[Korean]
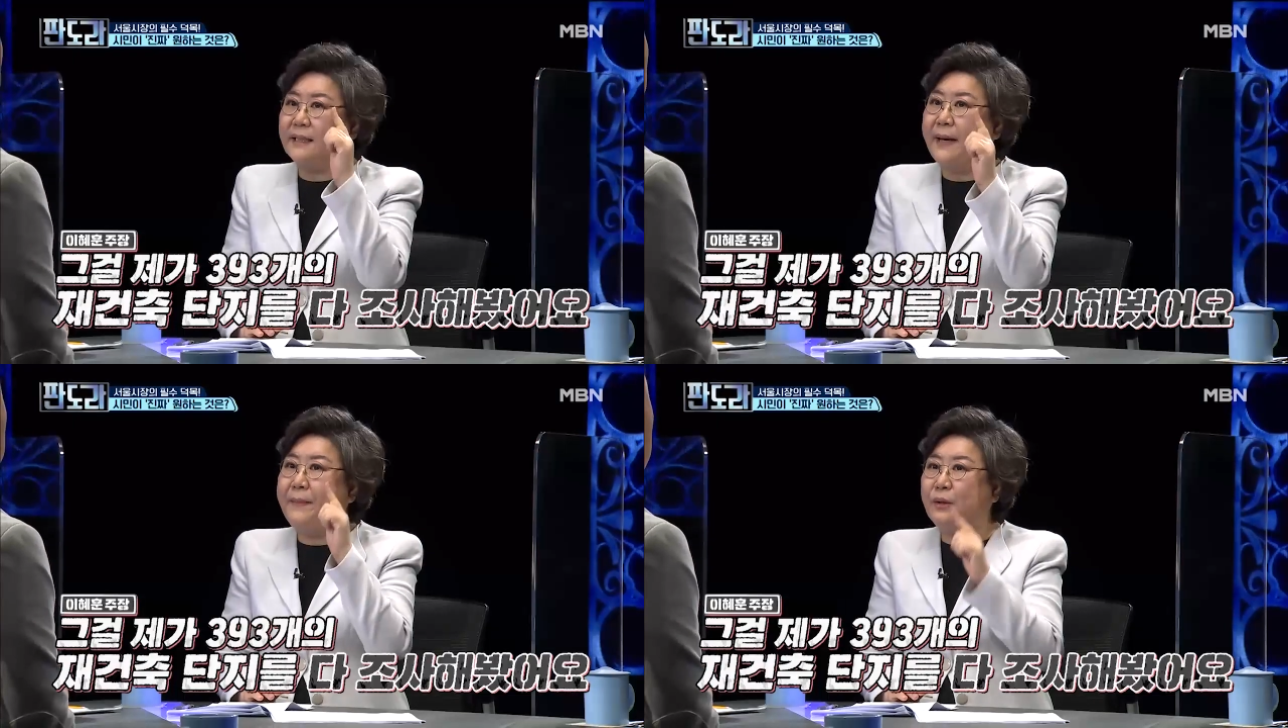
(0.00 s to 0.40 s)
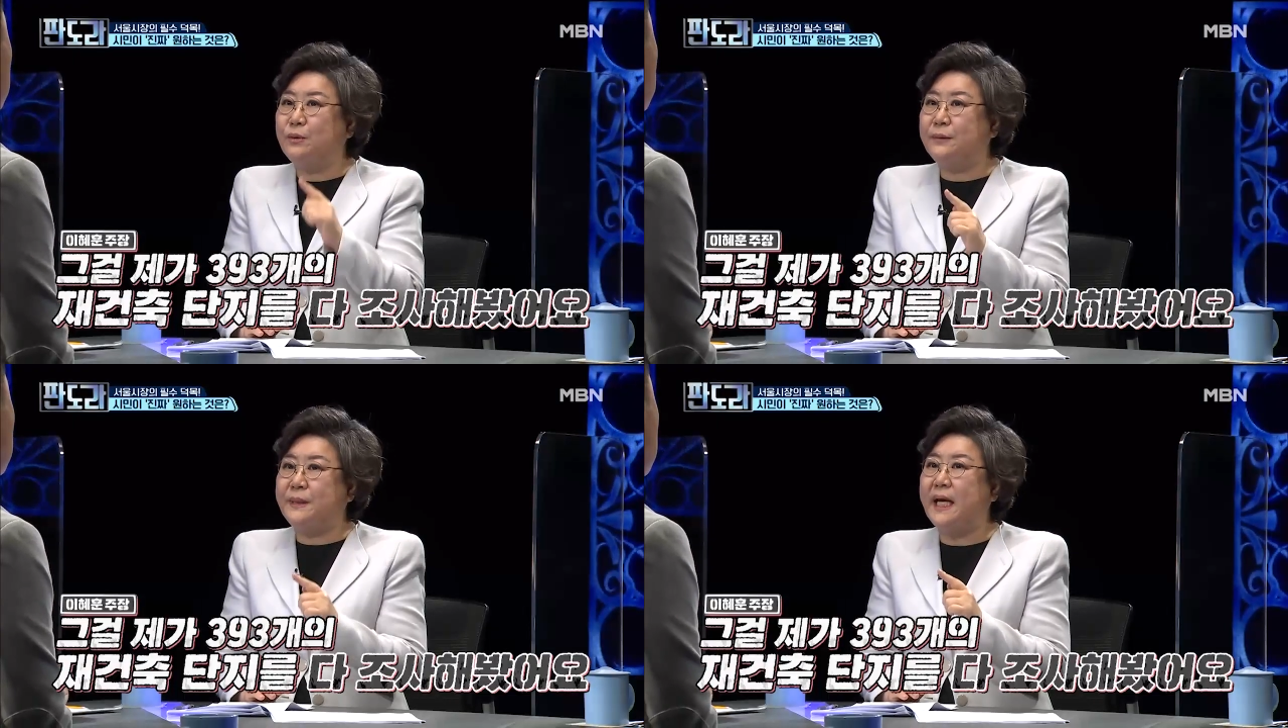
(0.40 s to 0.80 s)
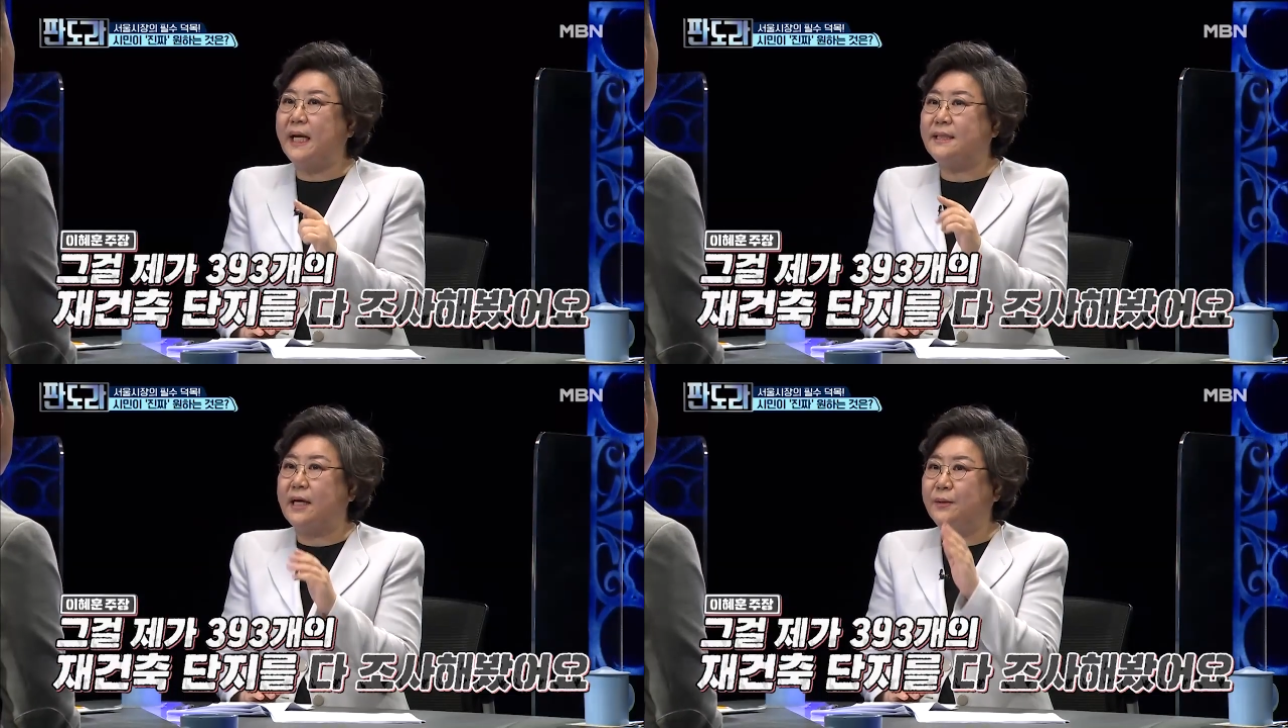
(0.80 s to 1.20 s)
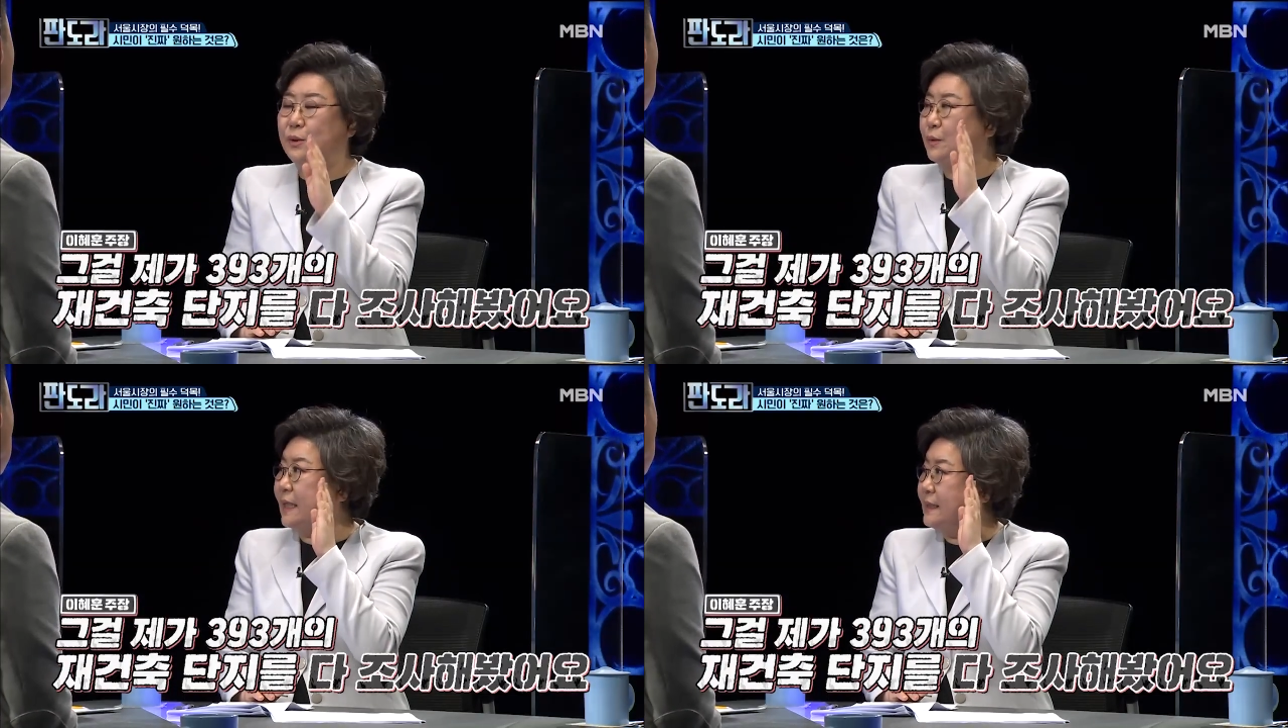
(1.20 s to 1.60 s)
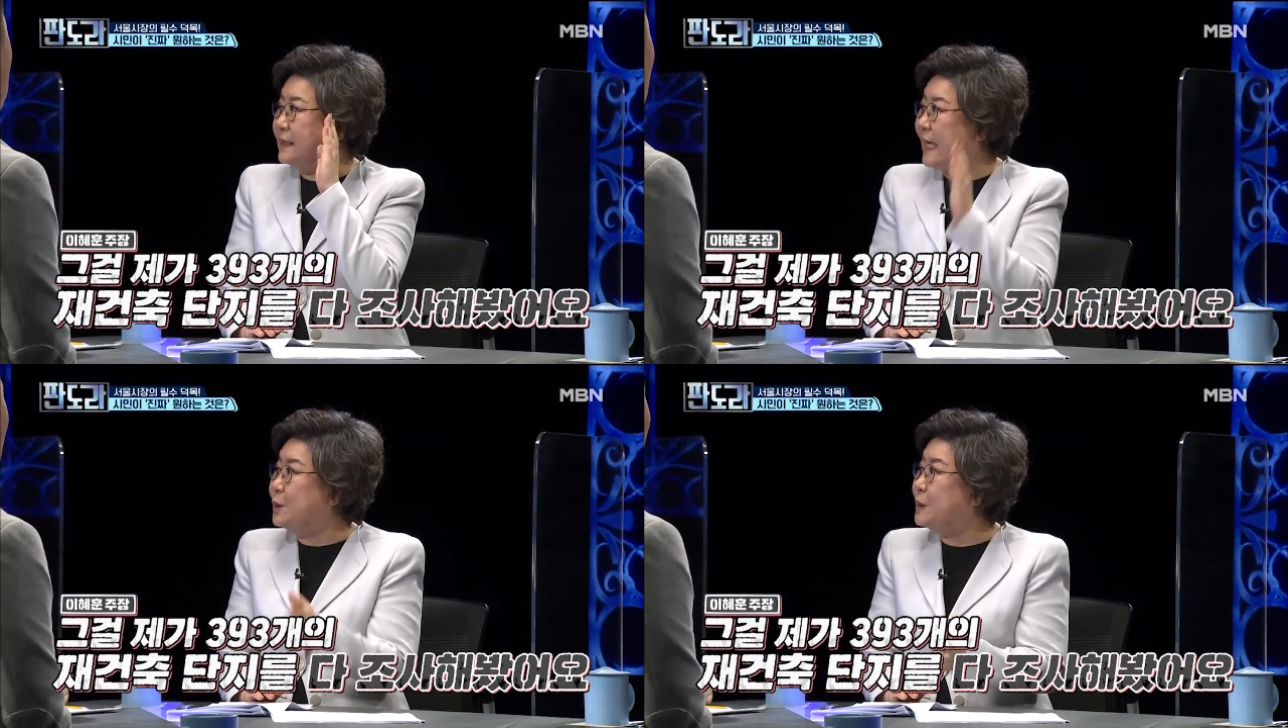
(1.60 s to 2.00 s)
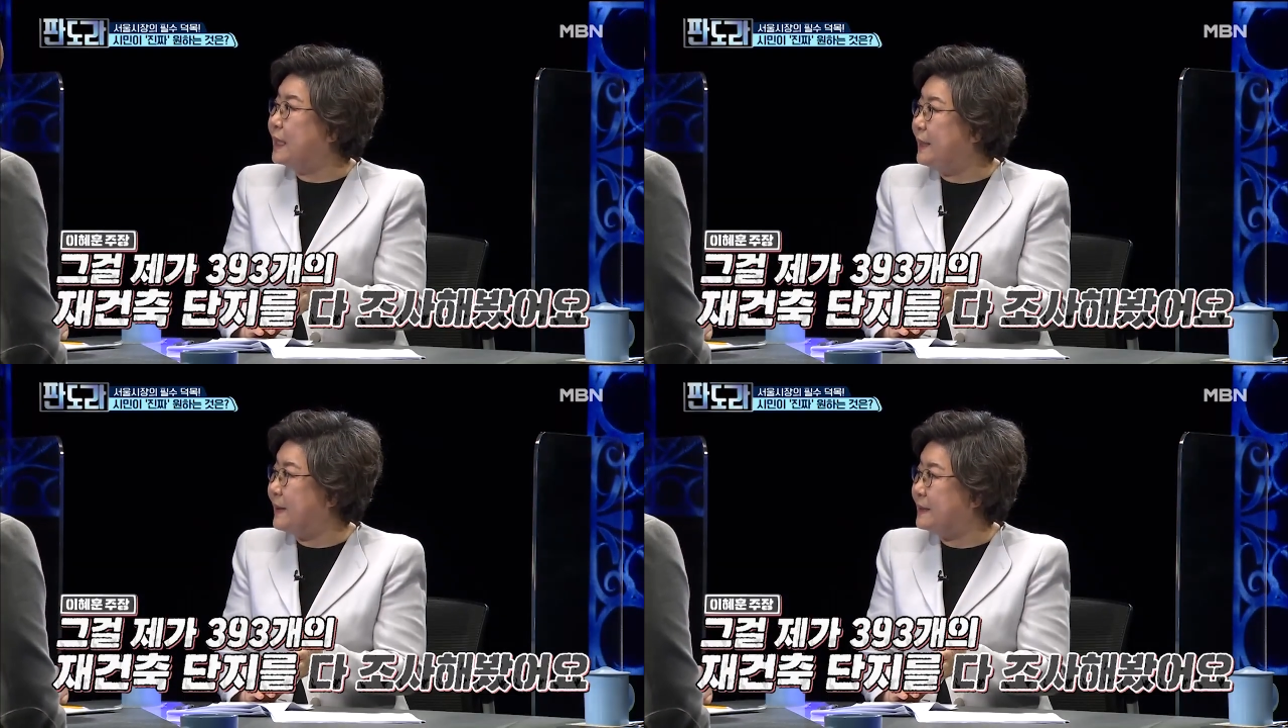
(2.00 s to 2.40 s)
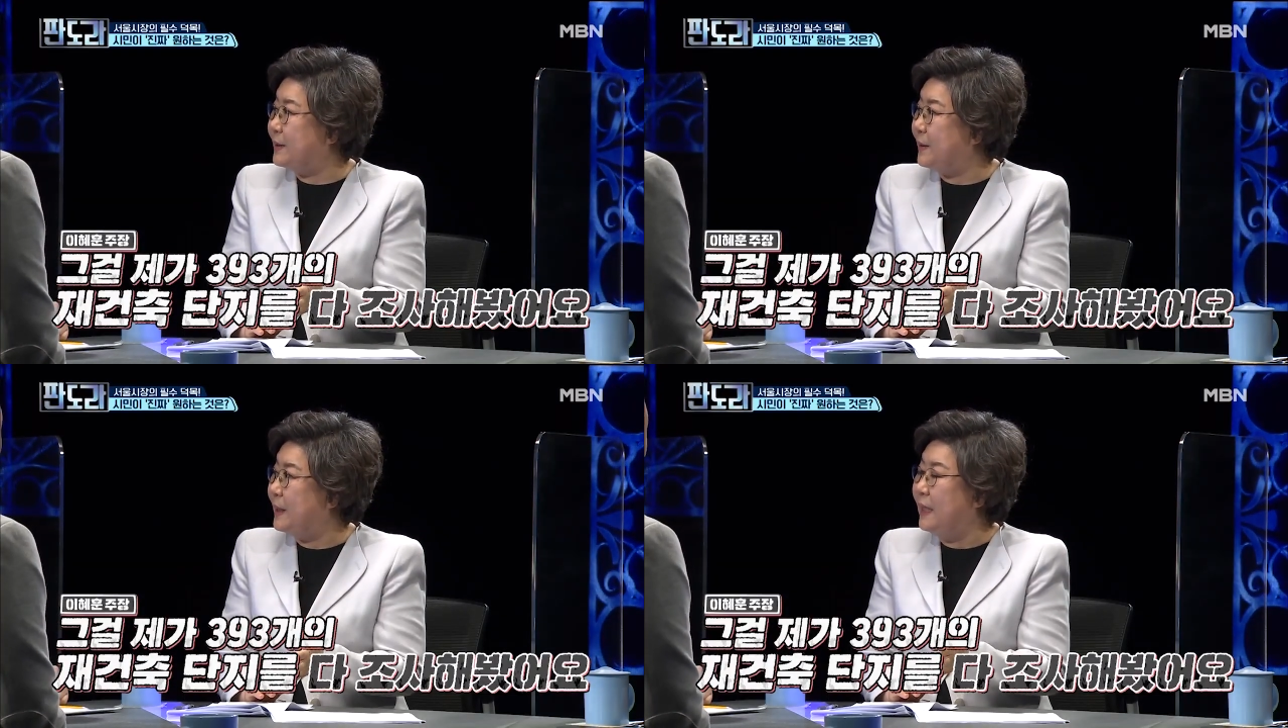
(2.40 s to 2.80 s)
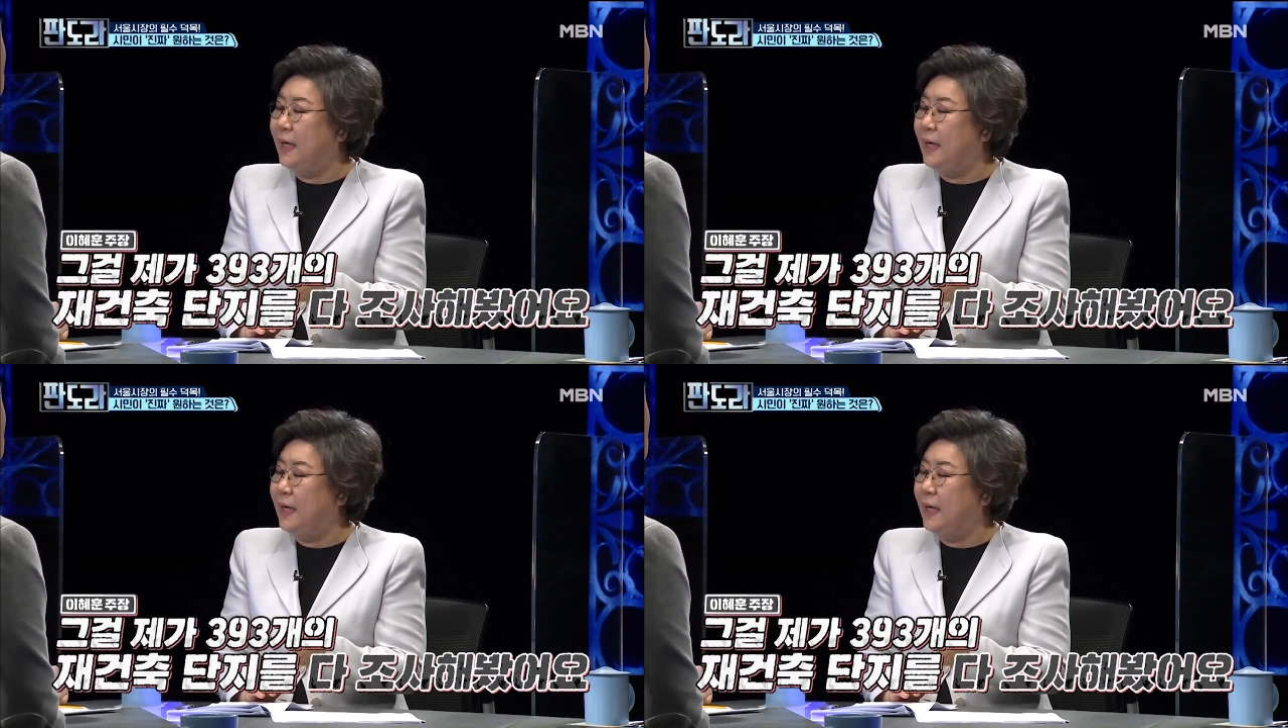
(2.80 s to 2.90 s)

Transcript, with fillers: 393개 재건축 단지를 다 조사를 해봤어요.